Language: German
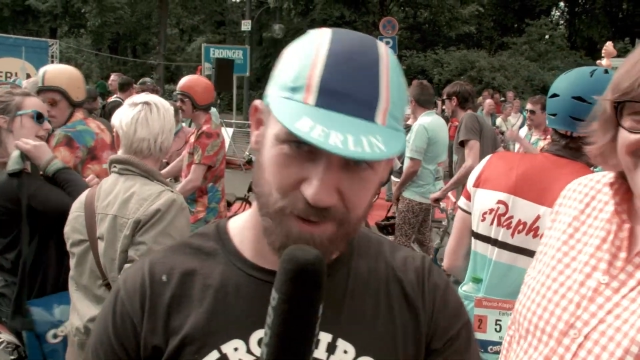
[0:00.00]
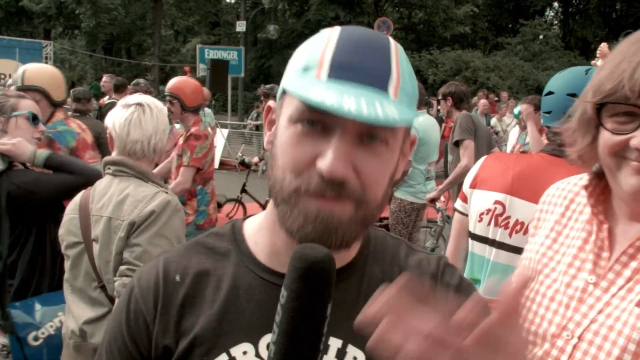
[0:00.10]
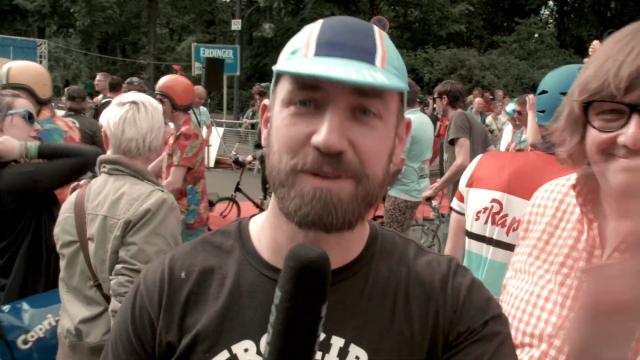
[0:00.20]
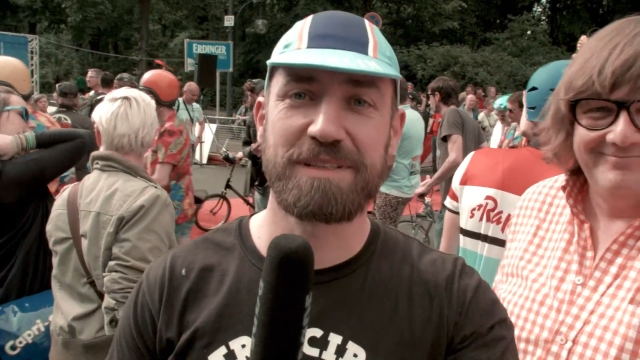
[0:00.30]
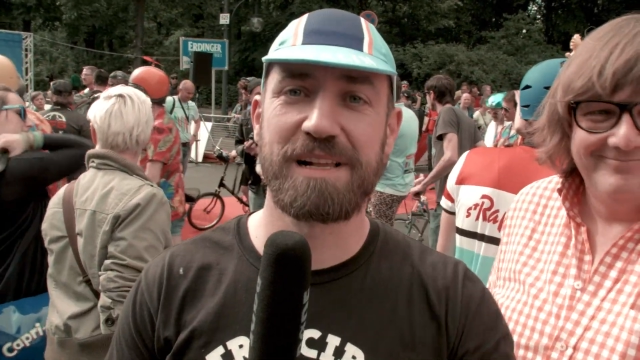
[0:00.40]

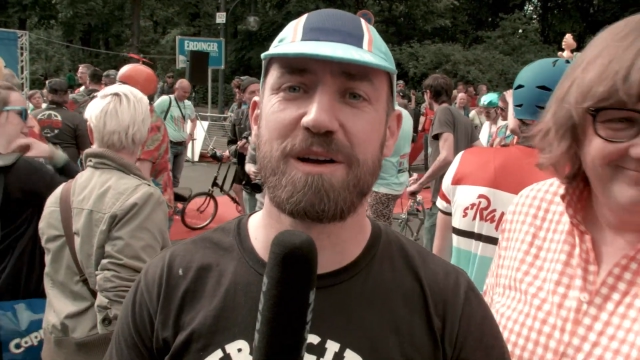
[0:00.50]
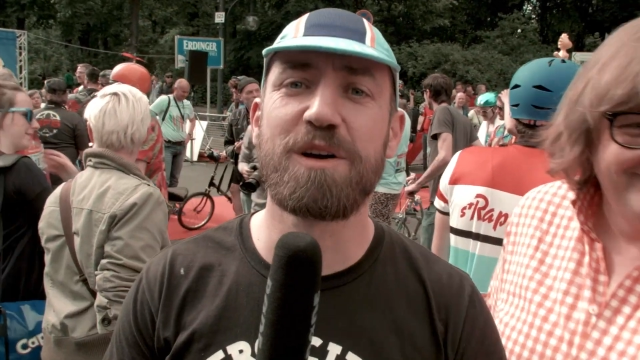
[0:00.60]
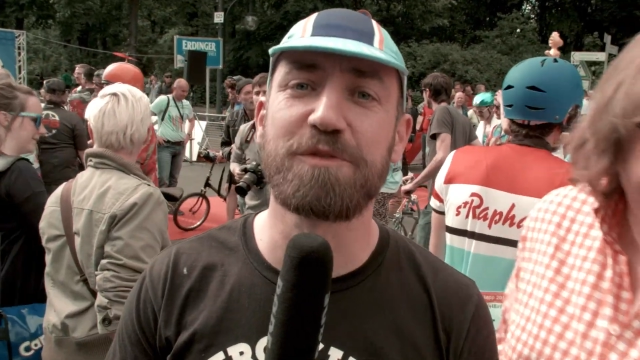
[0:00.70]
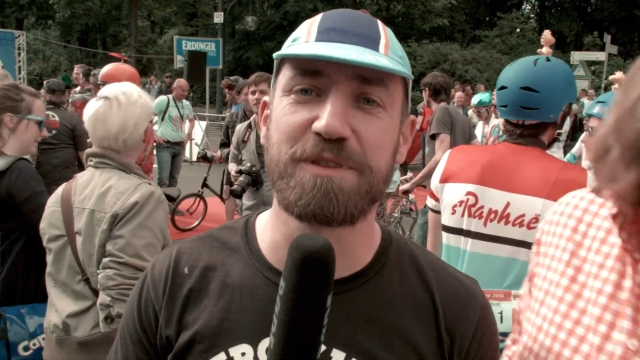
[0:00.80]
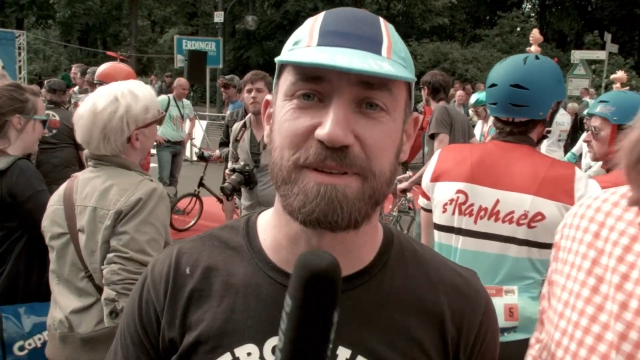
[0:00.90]
offiziell
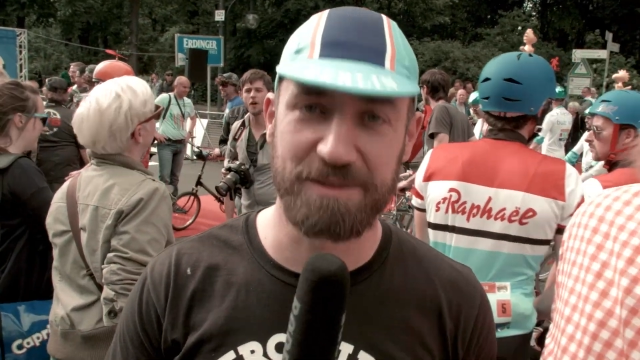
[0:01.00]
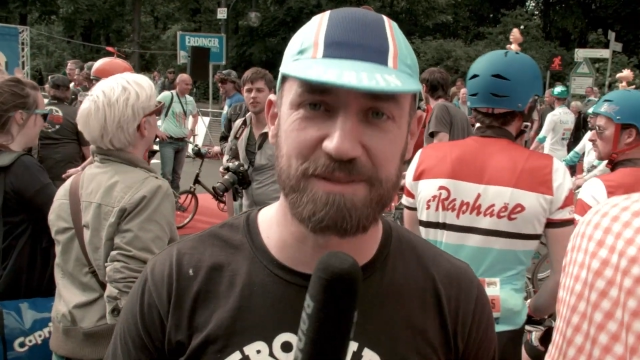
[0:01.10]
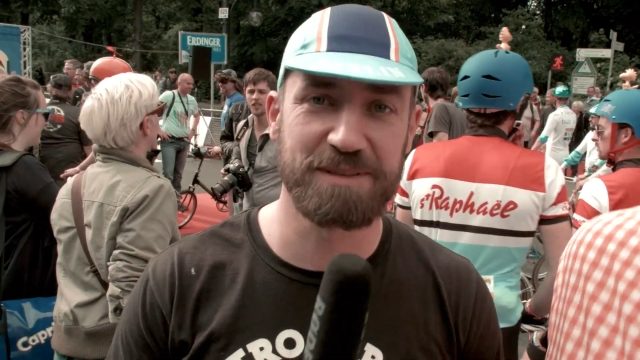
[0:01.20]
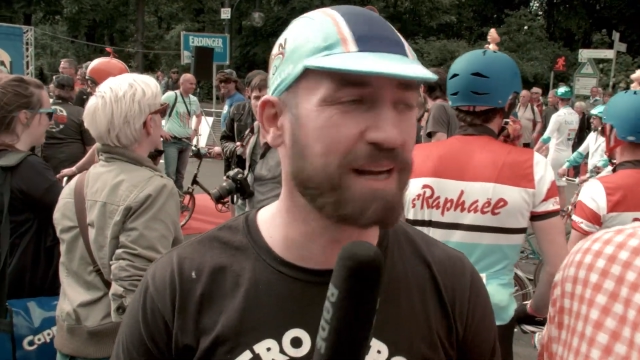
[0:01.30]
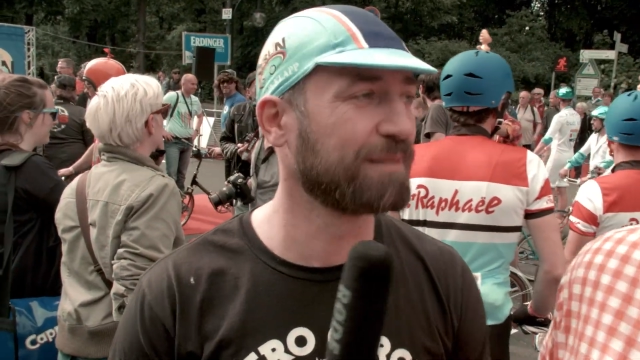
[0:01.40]
eröffnet,
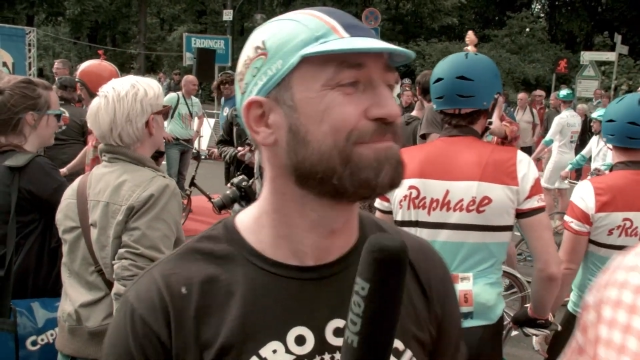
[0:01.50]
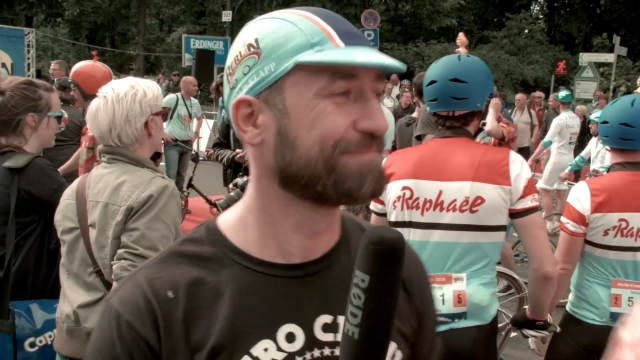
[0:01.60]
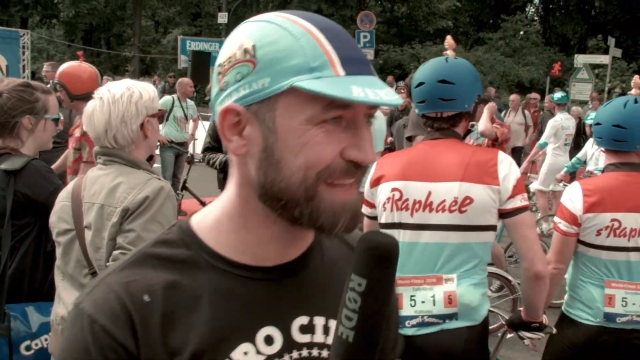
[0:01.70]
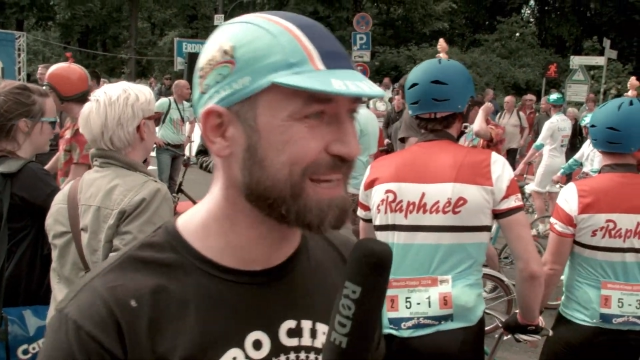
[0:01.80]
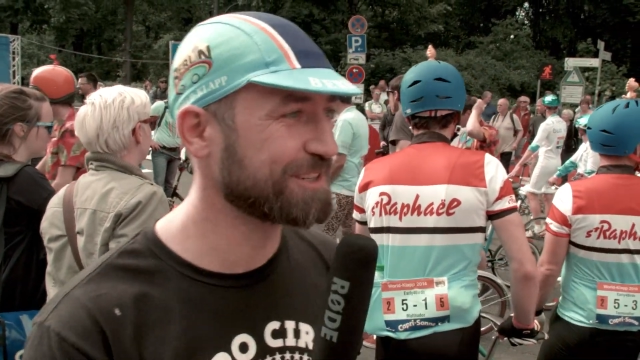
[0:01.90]
sozusagen.
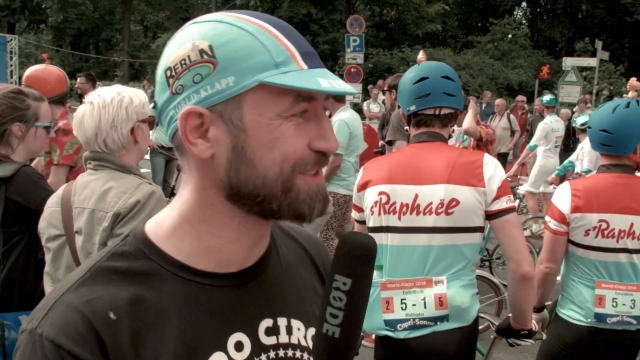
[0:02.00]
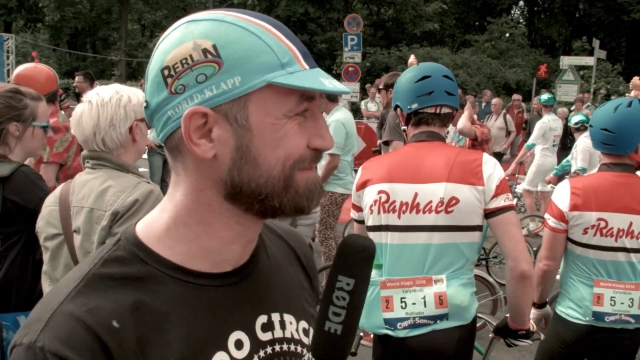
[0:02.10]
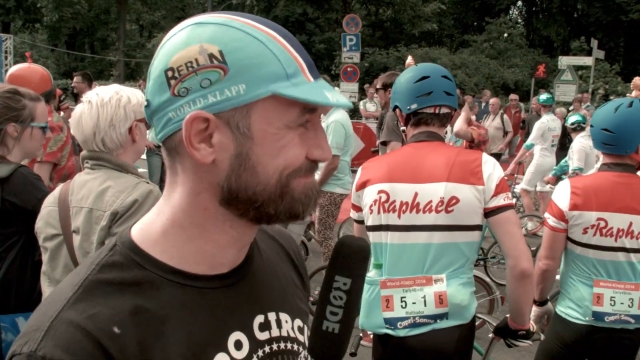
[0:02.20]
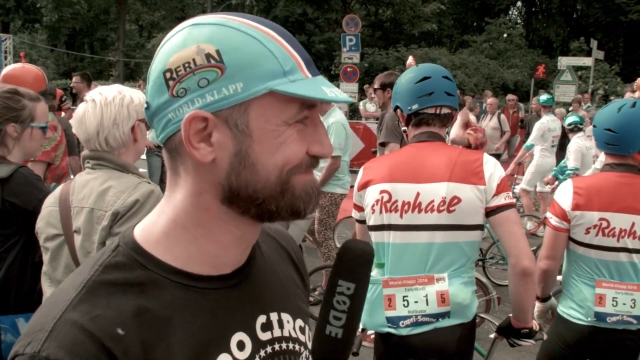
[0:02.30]
Dankeschön.